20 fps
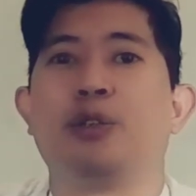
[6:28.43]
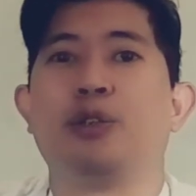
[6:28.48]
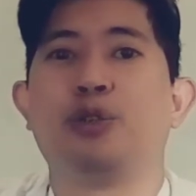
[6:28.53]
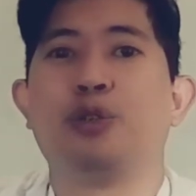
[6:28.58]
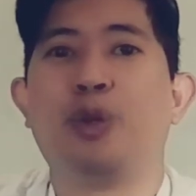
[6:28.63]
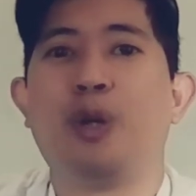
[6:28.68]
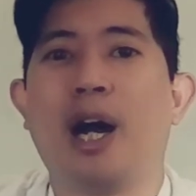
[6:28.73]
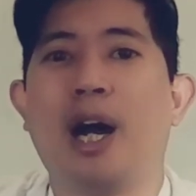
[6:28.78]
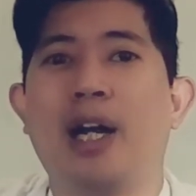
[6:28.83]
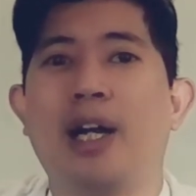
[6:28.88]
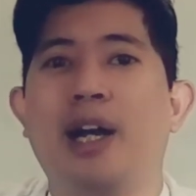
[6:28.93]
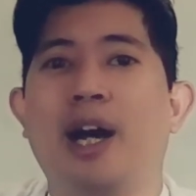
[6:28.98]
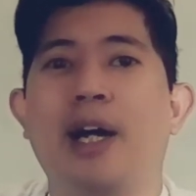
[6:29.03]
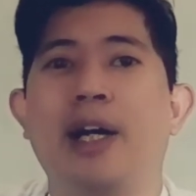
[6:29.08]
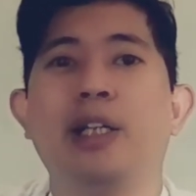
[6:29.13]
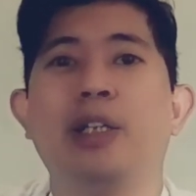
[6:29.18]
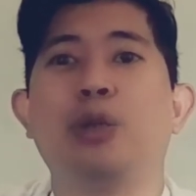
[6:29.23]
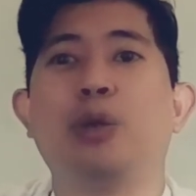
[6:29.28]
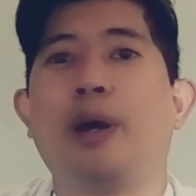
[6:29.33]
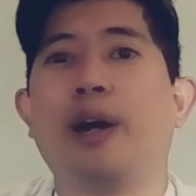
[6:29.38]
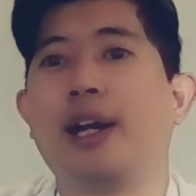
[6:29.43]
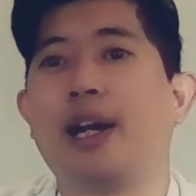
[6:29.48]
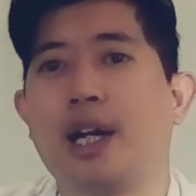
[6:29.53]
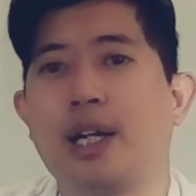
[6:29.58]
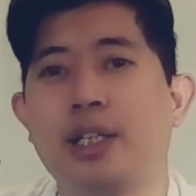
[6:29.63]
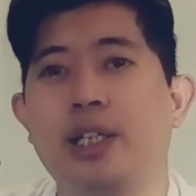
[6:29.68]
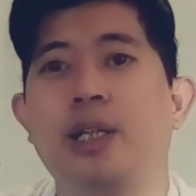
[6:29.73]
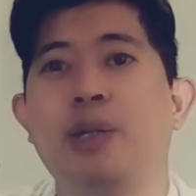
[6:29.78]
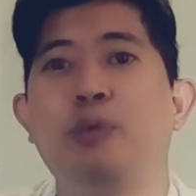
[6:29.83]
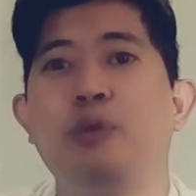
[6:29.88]
itu juga ada. Itu
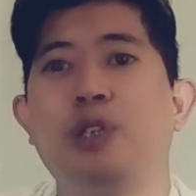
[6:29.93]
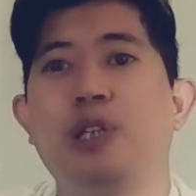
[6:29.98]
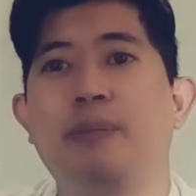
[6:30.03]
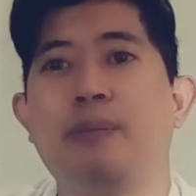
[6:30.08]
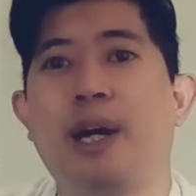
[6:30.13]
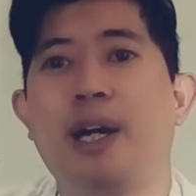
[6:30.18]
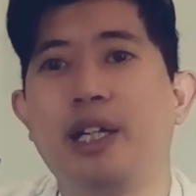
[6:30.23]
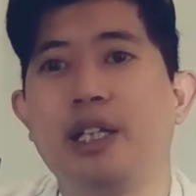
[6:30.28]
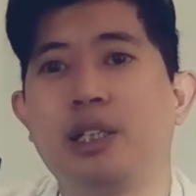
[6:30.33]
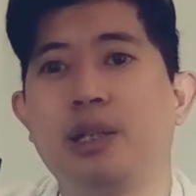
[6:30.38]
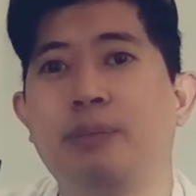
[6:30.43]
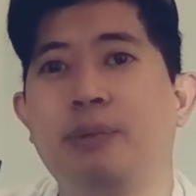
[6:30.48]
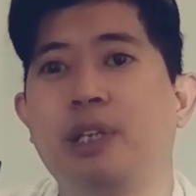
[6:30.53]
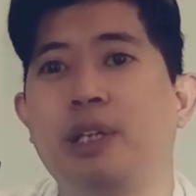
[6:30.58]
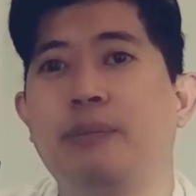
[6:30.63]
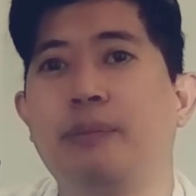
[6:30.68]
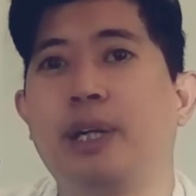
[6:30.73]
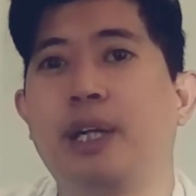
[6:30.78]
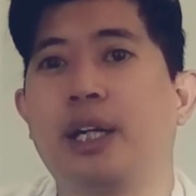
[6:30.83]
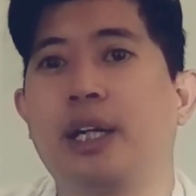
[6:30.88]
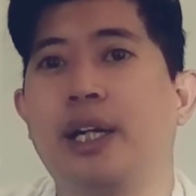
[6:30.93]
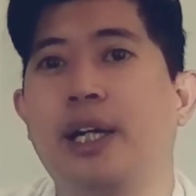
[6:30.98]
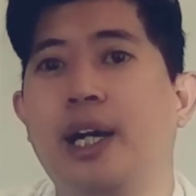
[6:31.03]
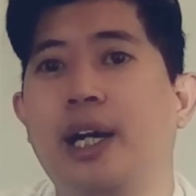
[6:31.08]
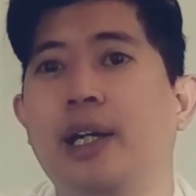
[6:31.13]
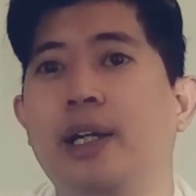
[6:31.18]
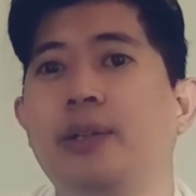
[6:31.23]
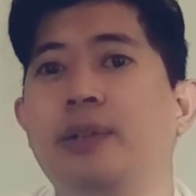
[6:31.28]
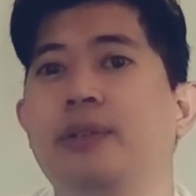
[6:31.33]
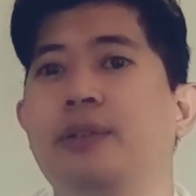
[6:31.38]
enaknya di musik badis teman-teman
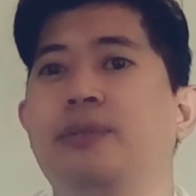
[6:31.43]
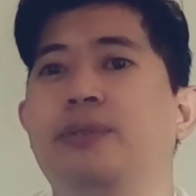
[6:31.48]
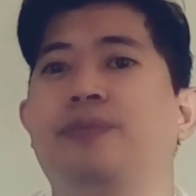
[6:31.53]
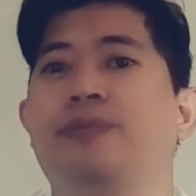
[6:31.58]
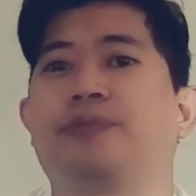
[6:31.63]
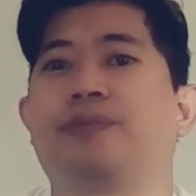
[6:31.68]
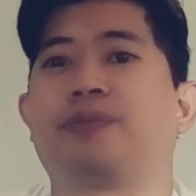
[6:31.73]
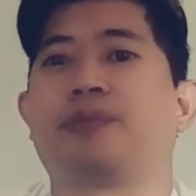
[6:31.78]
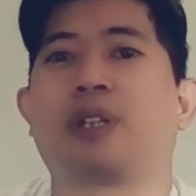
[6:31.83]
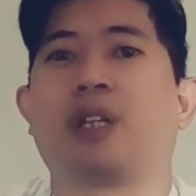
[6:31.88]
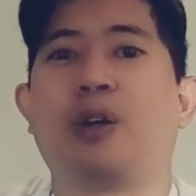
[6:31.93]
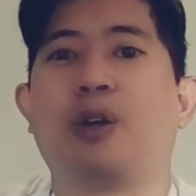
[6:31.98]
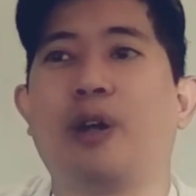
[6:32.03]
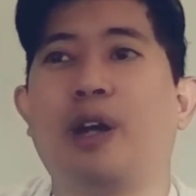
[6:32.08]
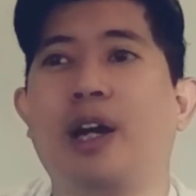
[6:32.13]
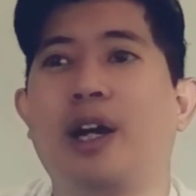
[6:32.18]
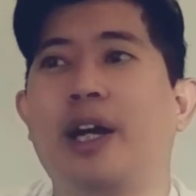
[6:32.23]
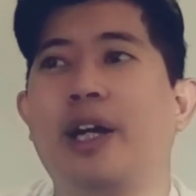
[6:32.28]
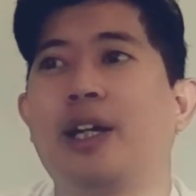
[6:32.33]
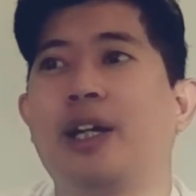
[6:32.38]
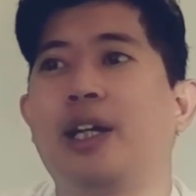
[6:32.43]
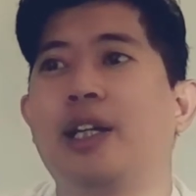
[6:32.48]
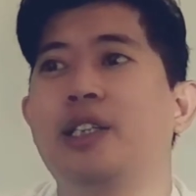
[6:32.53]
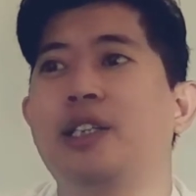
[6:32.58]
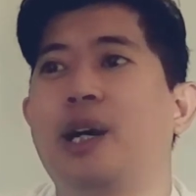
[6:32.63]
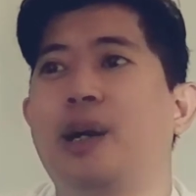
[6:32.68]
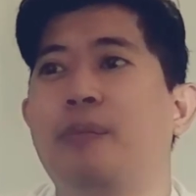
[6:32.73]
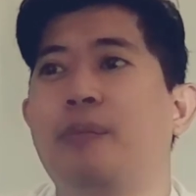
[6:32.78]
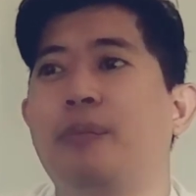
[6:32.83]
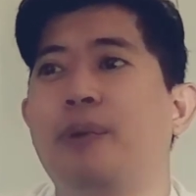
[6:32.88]
ya. Kalau yang lain kan
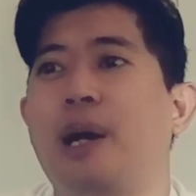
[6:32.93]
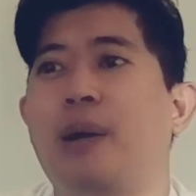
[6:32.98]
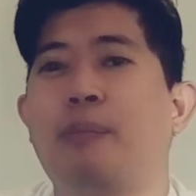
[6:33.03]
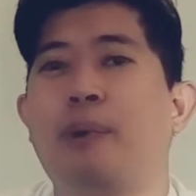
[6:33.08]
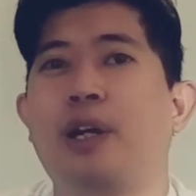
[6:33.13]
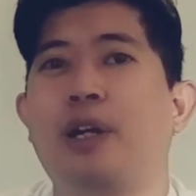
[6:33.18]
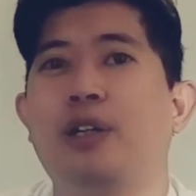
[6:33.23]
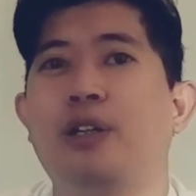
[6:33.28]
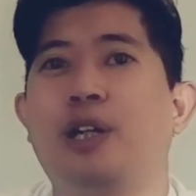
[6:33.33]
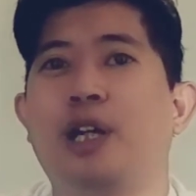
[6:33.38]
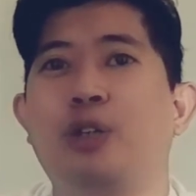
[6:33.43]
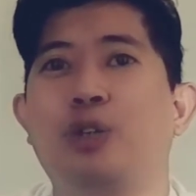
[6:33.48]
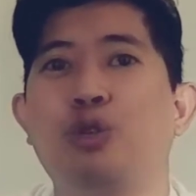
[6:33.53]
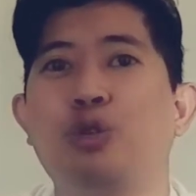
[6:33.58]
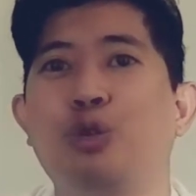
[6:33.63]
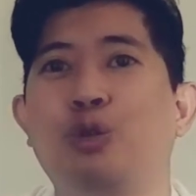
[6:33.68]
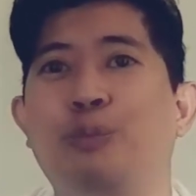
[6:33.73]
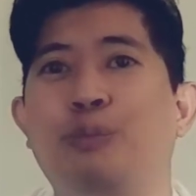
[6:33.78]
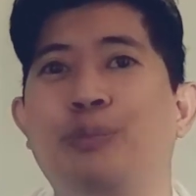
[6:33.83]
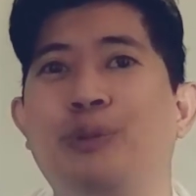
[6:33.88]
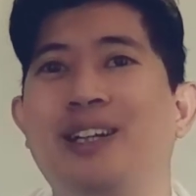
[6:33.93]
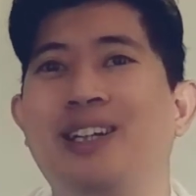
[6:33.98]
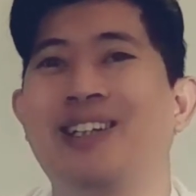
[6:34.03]
jam 8 udah tutup.